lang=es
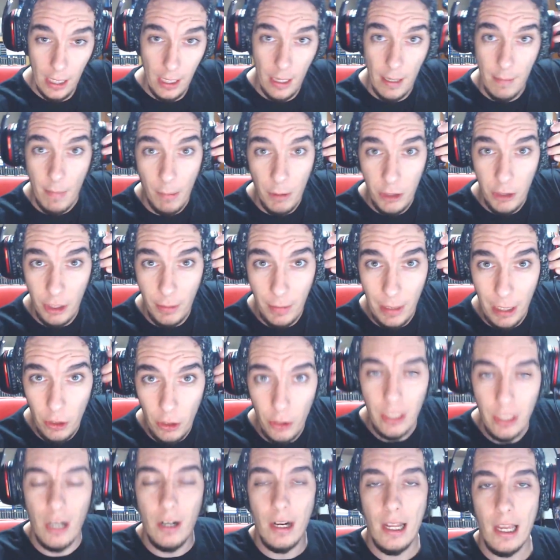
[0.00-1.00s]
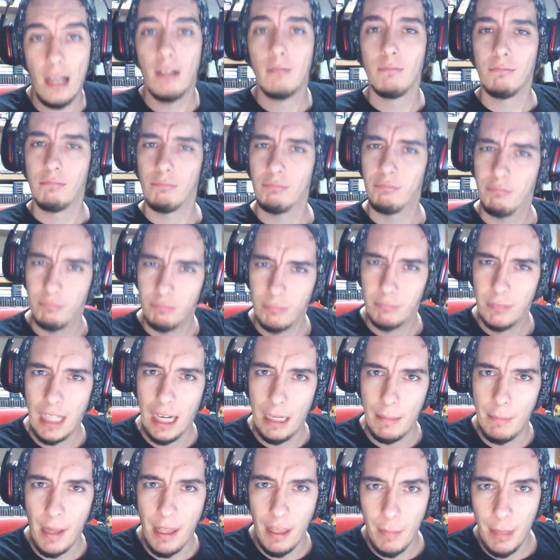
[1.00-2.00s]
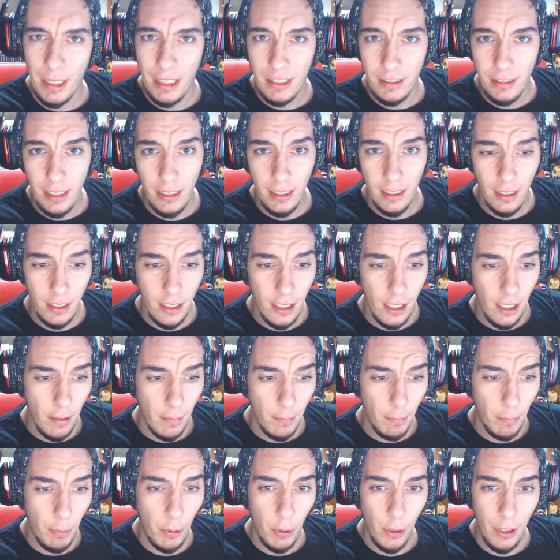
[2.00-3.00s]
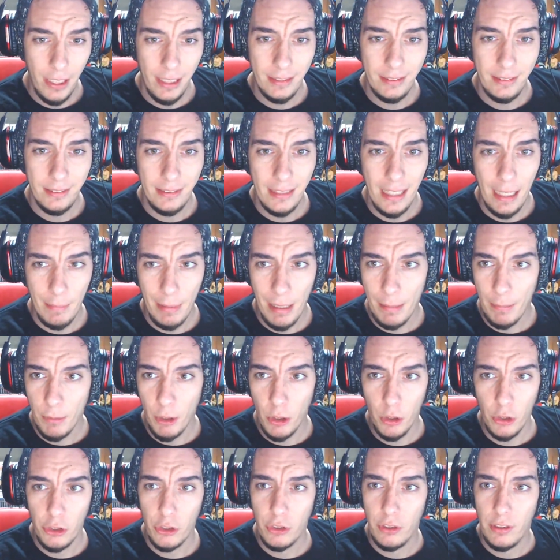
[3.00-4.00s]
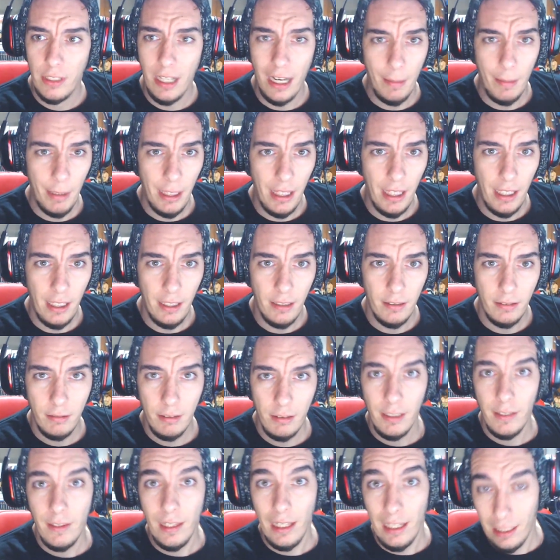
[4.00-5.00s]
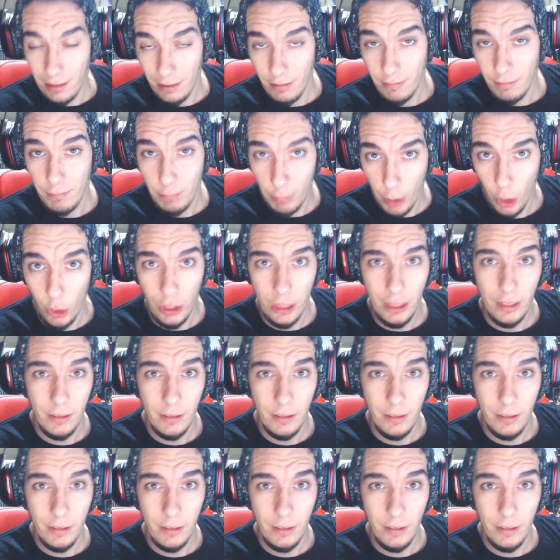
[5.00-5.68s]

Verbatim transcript: Vamos a verlo y ahora, calmadamente, pues hablamos de la vida y del Broly.